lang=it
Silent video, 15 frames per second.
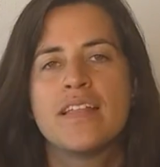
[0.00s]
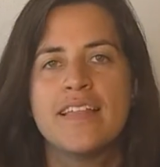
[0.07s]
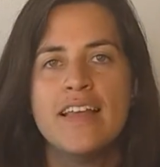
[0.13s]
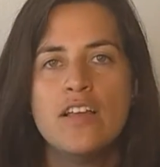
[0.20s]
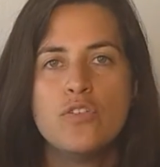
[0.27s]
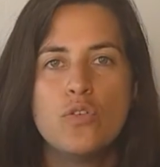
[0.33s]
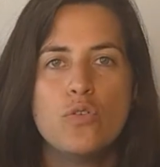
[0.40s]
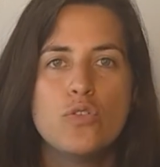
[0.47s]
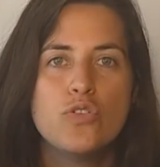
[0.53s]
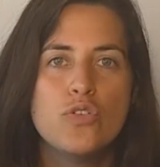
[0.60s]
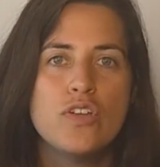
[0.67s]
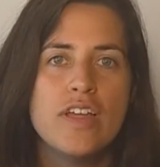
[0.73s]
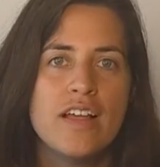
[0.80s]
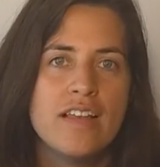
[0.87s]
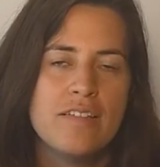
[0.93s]
Delle
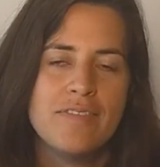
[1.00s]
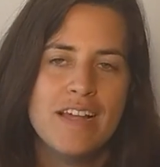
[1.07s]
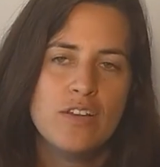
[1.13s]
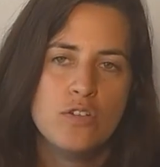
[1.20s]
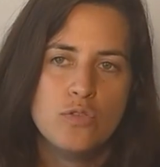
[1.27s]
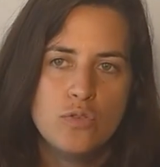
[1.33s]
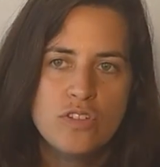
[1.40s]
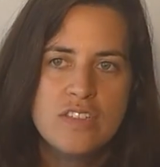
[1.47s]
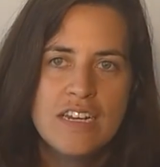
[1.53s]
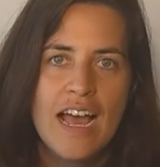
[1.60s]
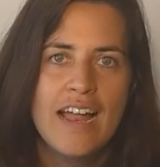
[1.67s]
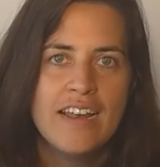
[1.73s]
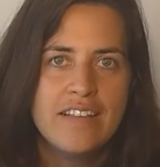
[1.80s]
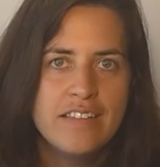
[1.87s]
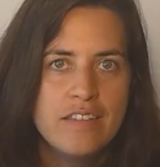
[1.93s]
soluzioni a livello
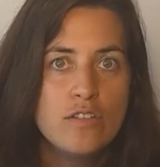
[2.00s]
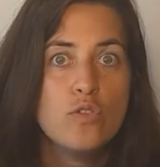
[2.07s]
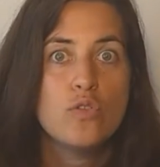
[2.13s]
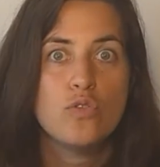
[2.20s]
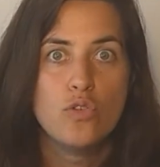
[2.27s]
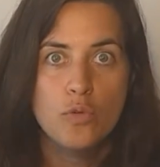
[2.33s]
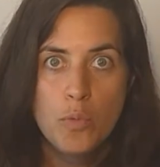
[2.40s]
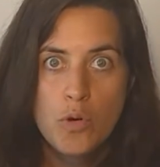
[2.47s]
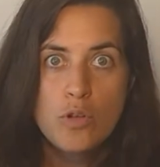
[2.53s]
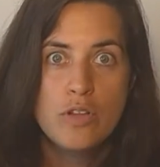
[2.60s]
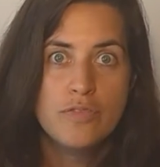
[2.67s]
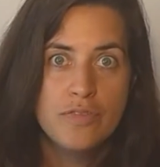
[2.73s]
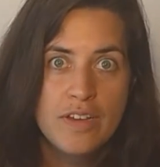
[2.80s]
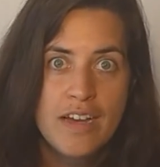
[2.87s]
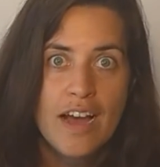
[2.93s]
industriale esistono e sono
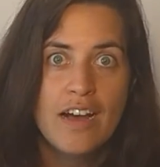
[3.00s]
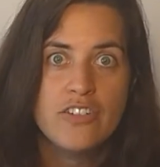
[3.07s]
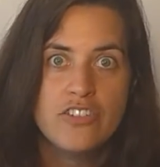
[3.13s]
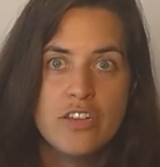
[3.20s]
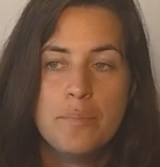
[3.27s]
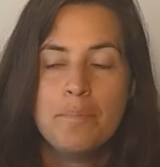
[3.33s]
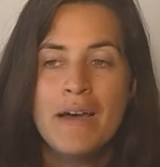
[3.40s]
molto efficaci,